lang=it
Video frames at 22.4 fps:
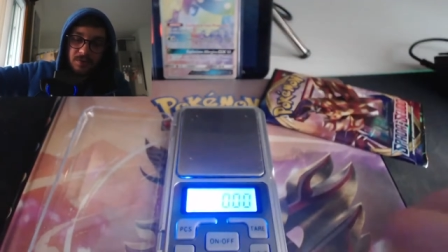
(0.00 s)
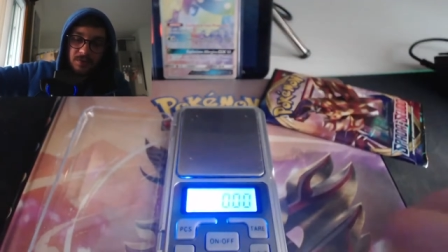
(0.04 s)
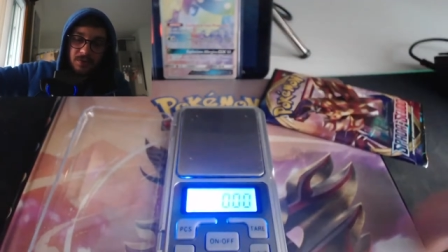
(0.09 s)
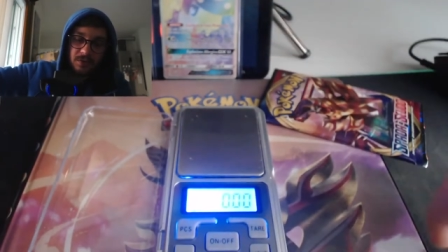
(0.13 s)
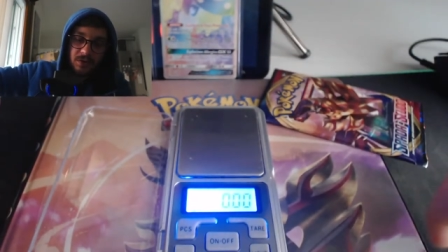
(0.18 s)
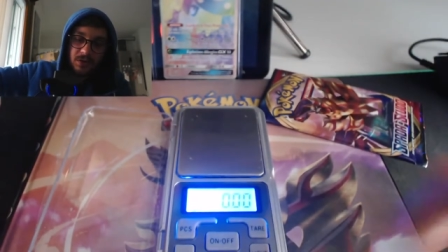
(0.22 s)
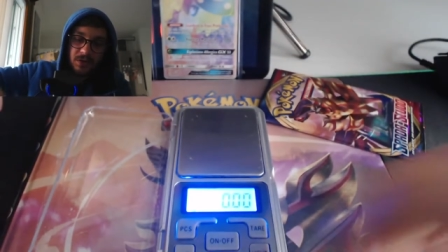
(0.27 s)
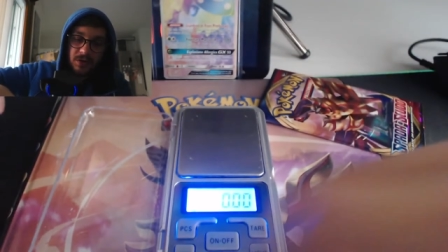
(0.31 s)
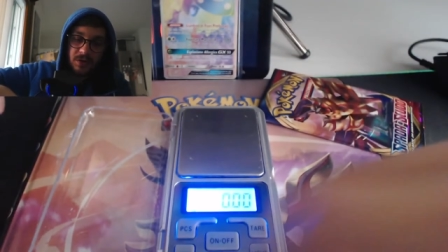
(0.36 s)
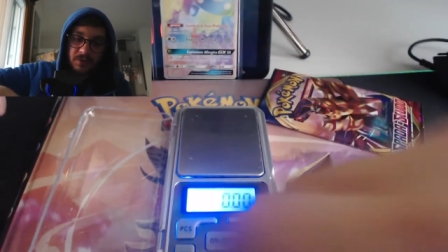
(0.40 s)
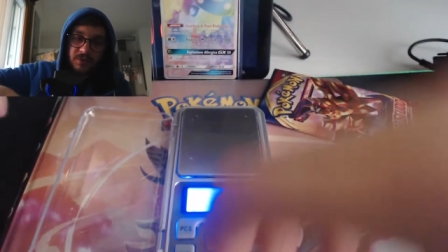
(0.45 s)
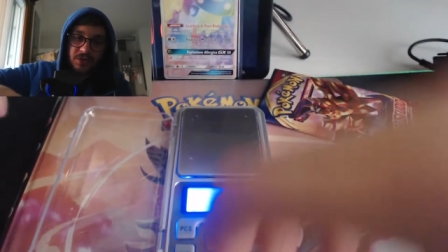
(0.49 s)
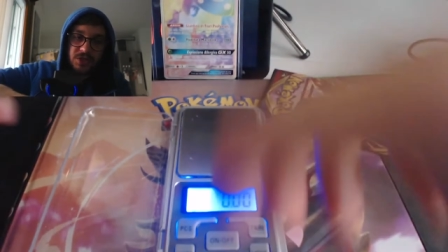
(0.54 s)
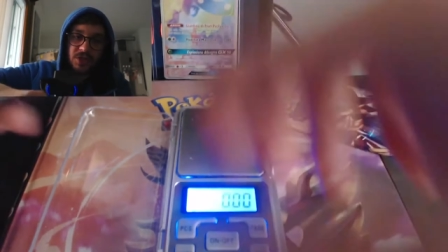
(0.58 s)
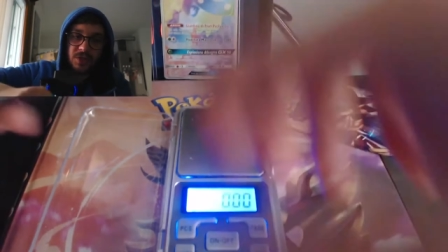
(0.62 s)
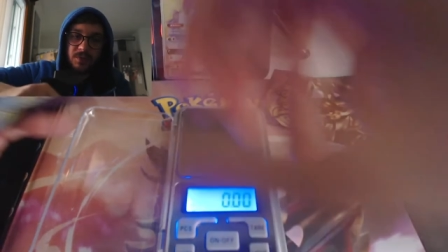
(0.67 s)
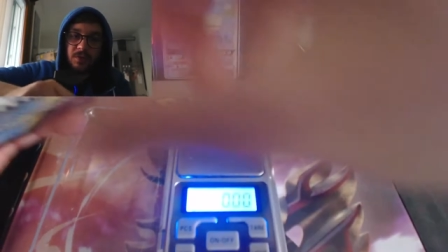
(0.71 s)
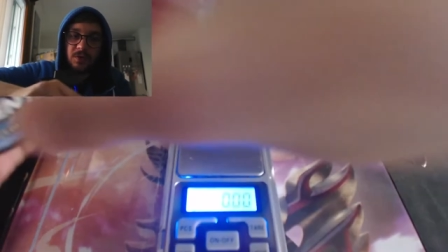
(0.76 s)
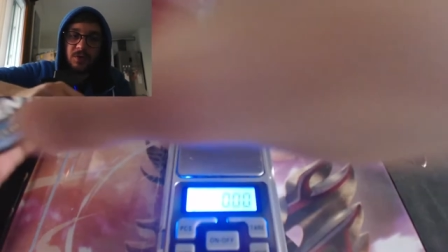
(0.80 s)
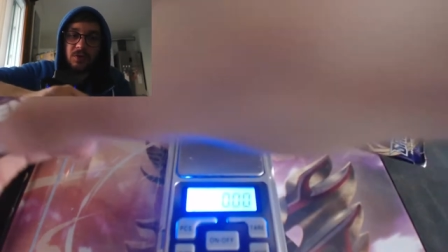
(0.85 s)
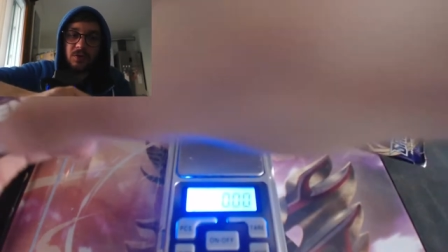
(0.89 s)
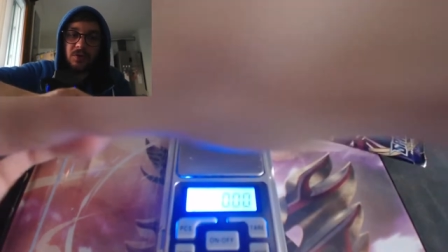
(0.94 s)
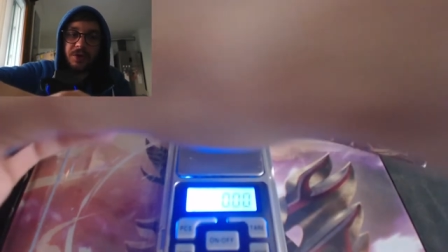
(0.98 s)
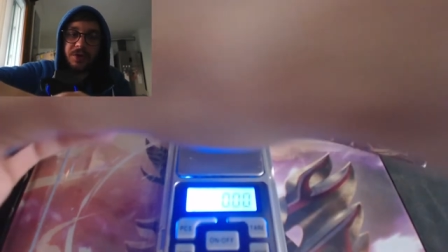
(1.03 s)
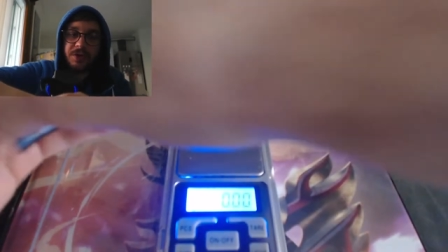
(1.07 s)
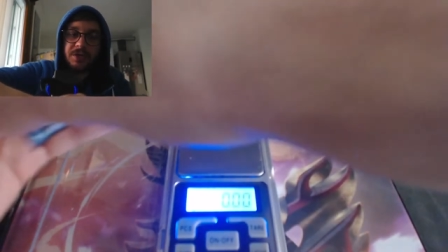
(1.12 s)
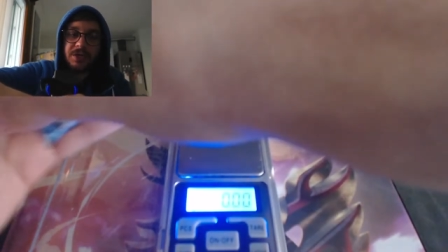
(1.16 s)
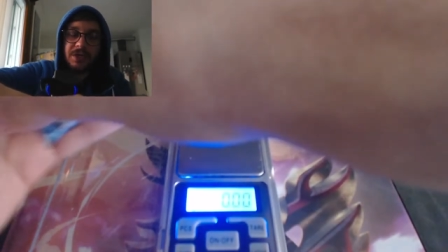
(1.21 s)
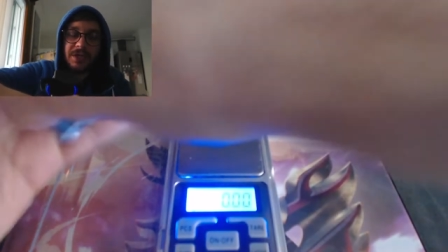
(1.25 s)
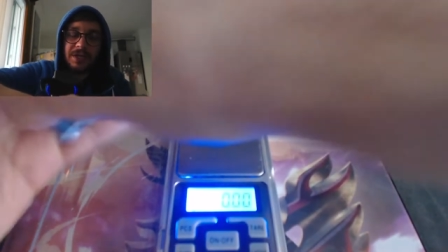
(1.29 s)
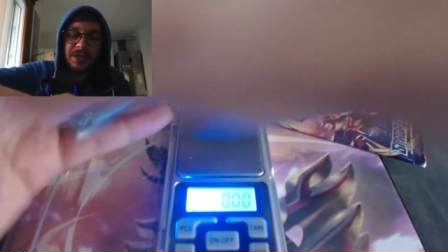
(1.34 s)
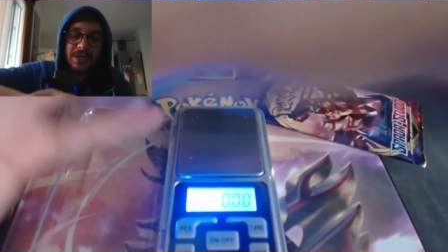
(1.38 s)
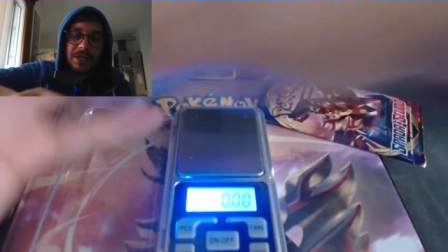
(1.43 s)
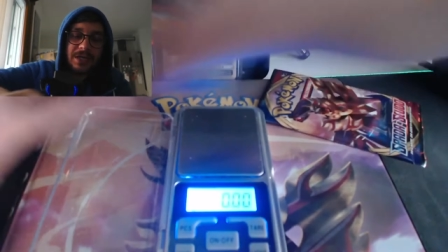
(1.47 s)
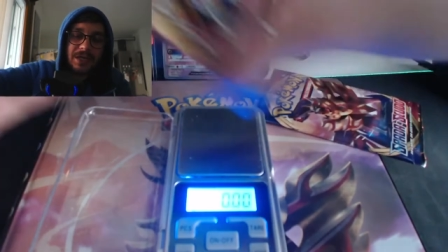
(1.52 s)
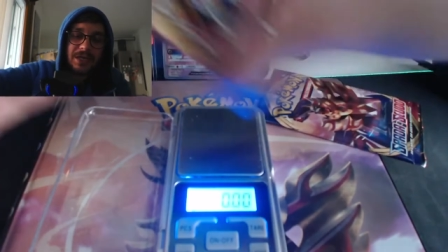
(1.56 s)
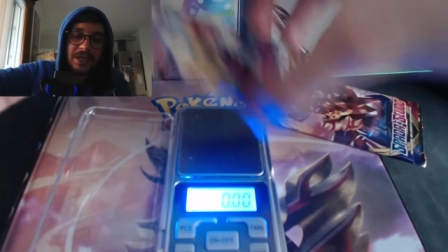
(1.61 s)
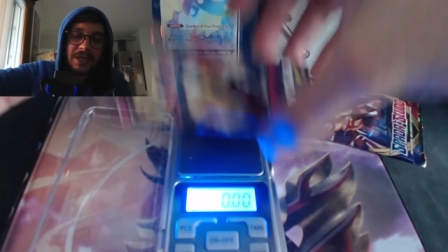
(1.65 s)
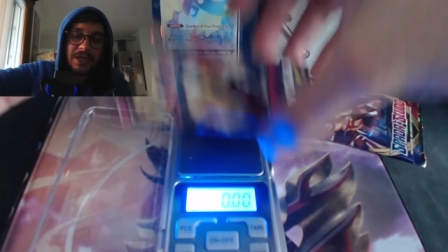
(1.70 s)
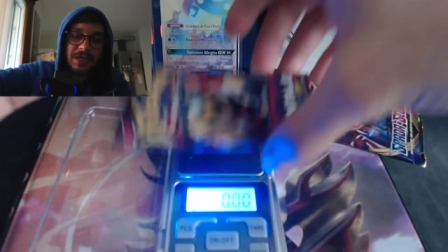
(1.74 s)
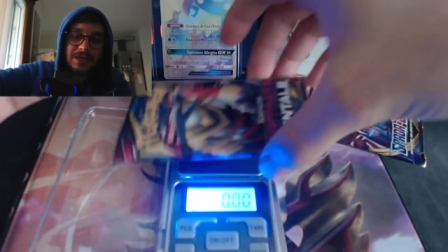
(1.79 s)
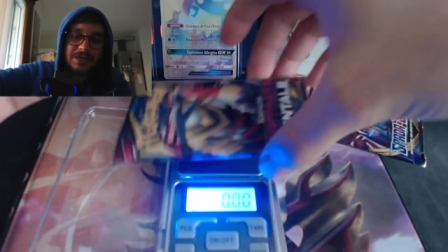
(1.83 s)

quindi facciamo l'ordine e